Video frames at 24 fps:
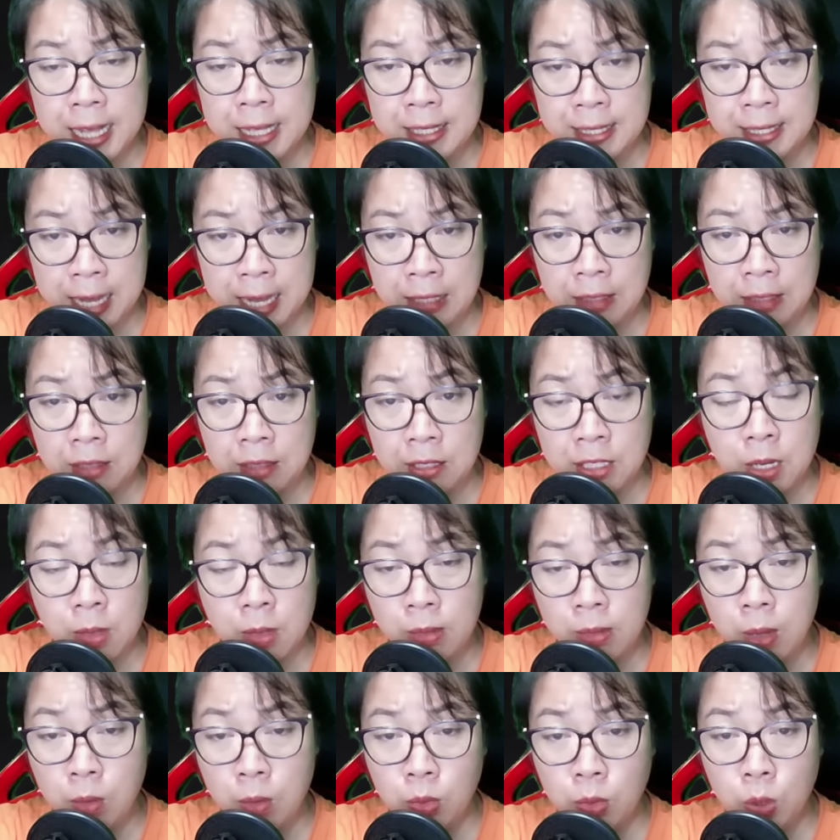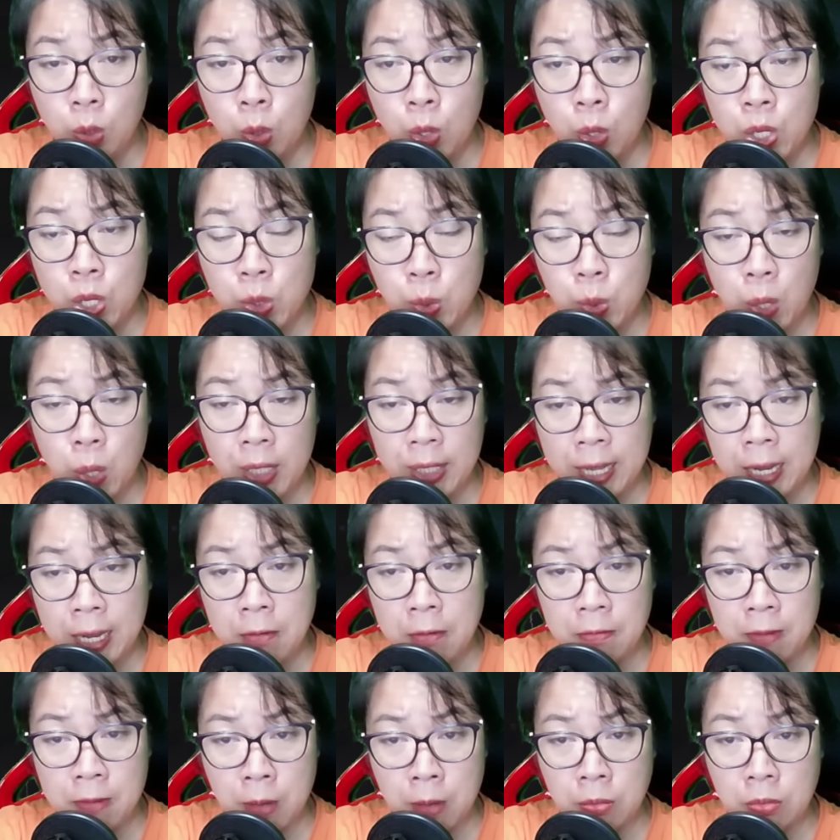rằng trong góc tối của căn
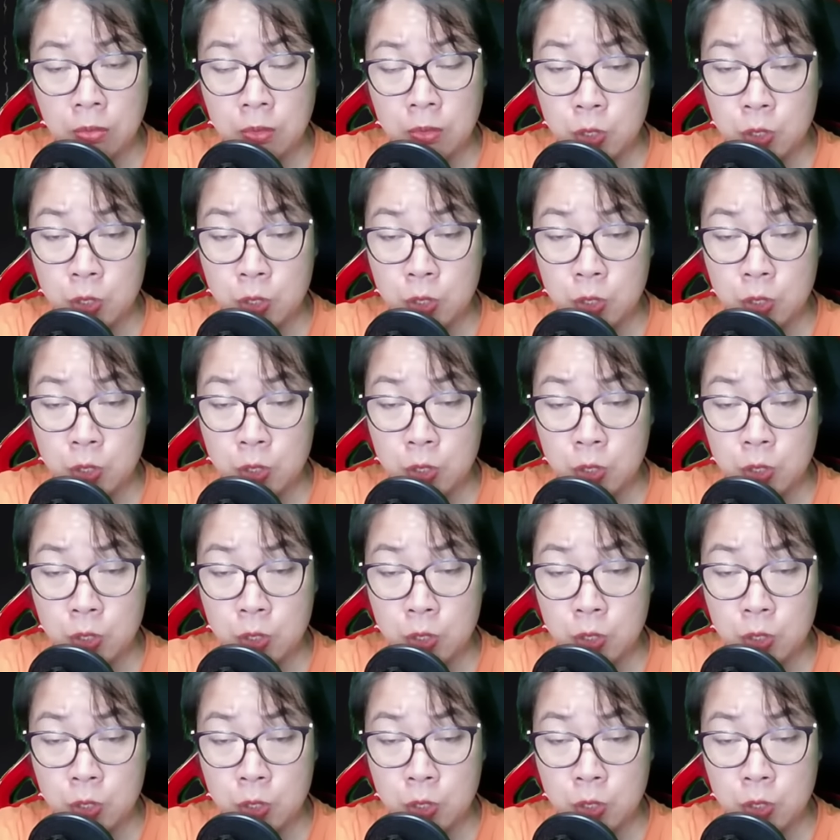phòng,